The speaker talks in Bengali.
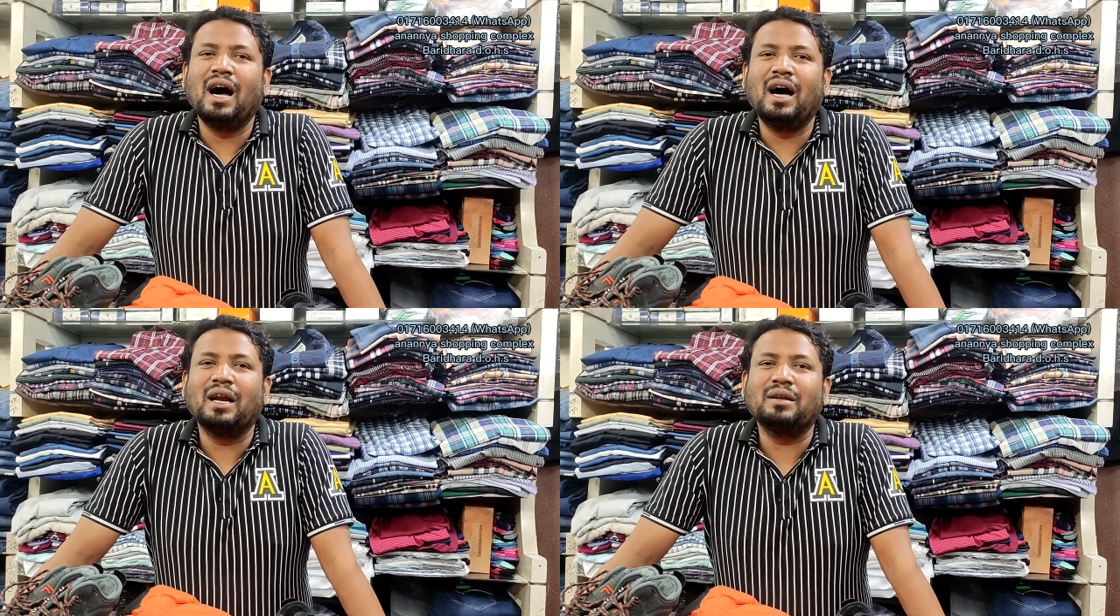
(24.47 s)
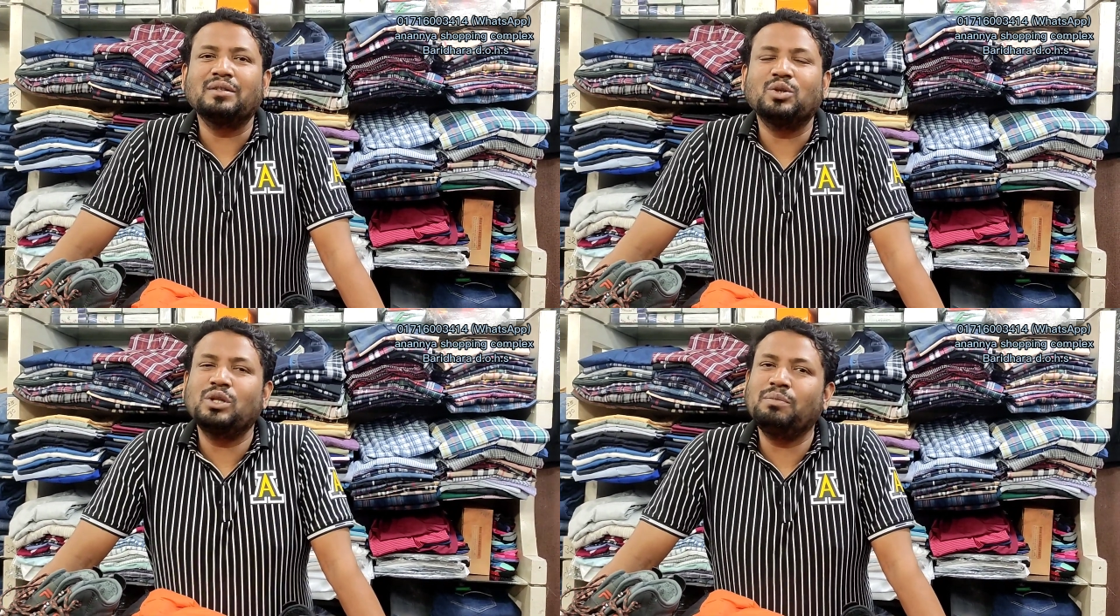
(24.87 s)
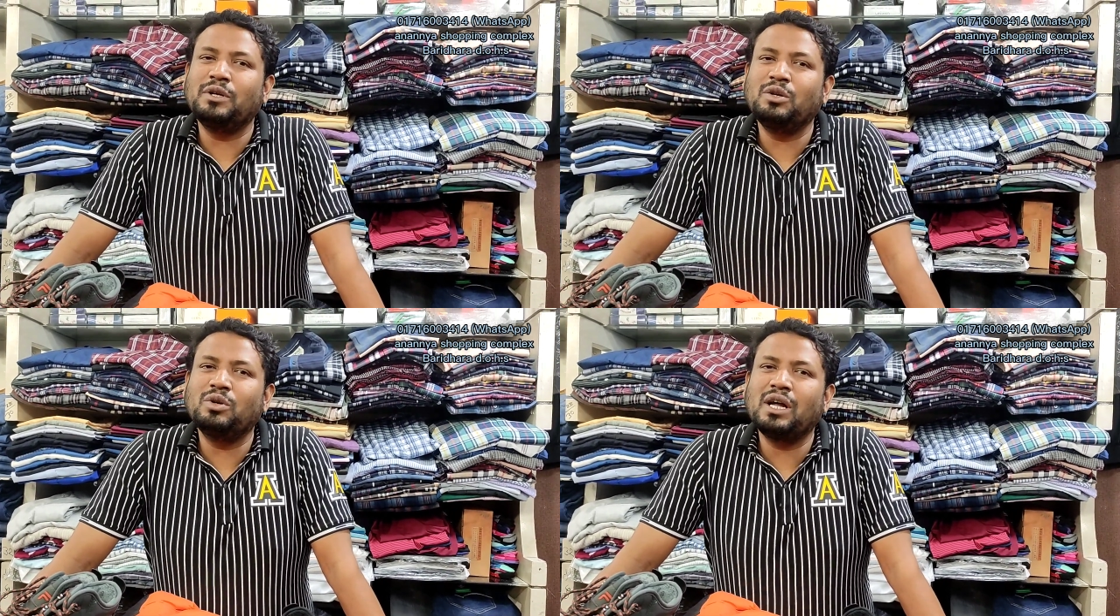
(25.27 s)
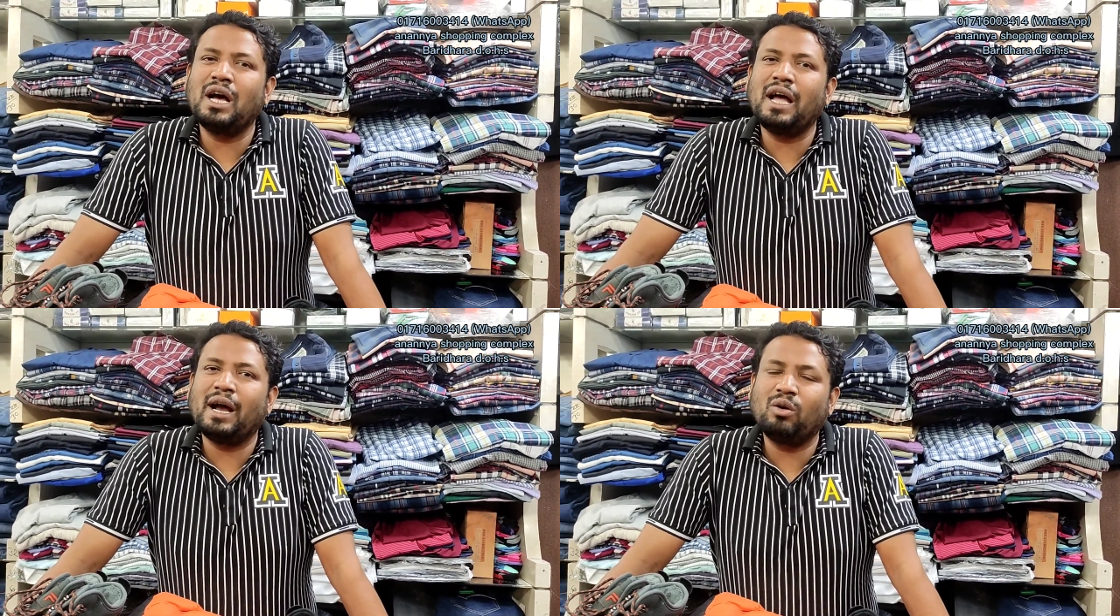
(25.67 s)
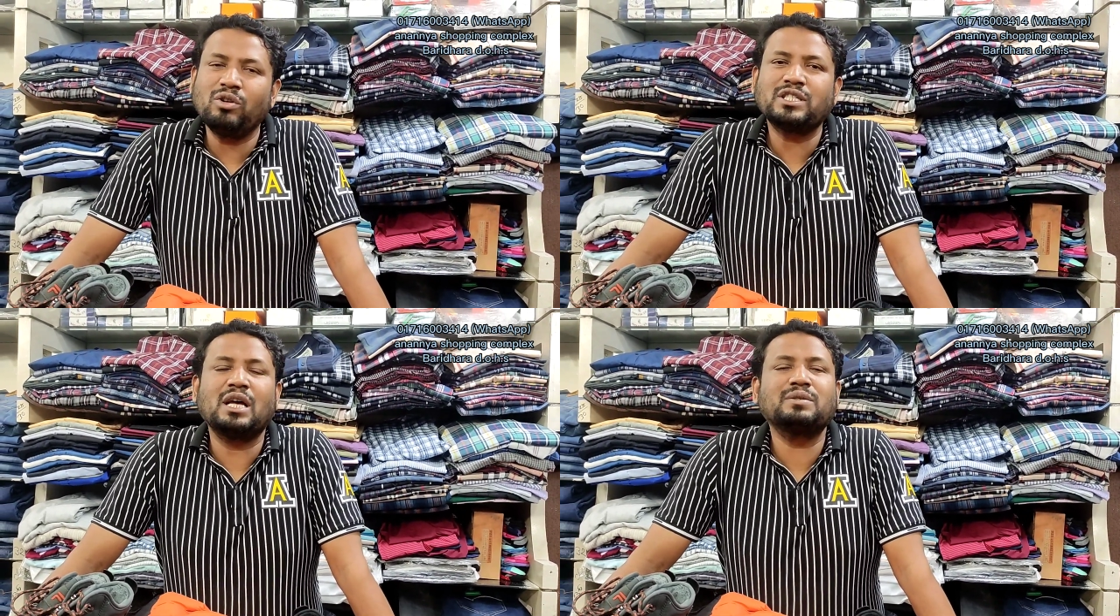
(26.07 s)
আর যদি ভিডিওটা
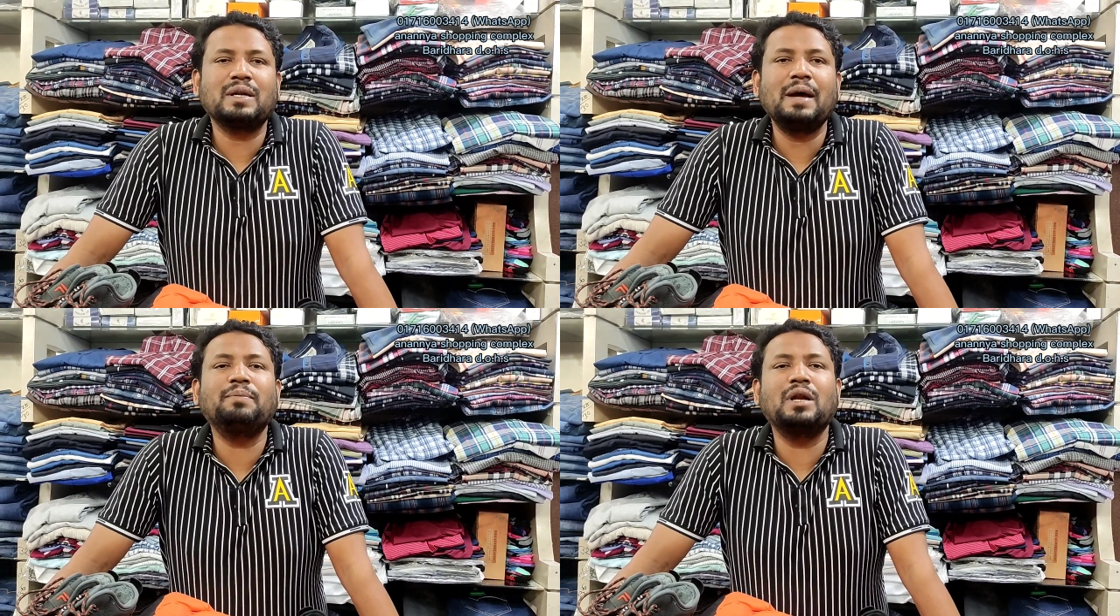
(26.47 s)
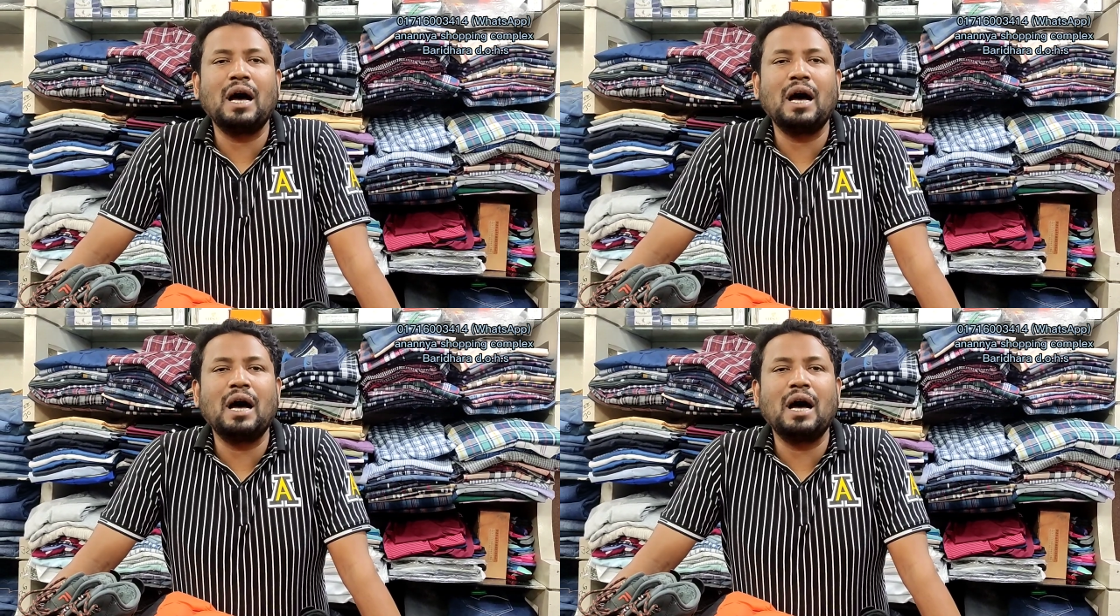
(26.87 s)
এখনো সাবস্ক্রাইব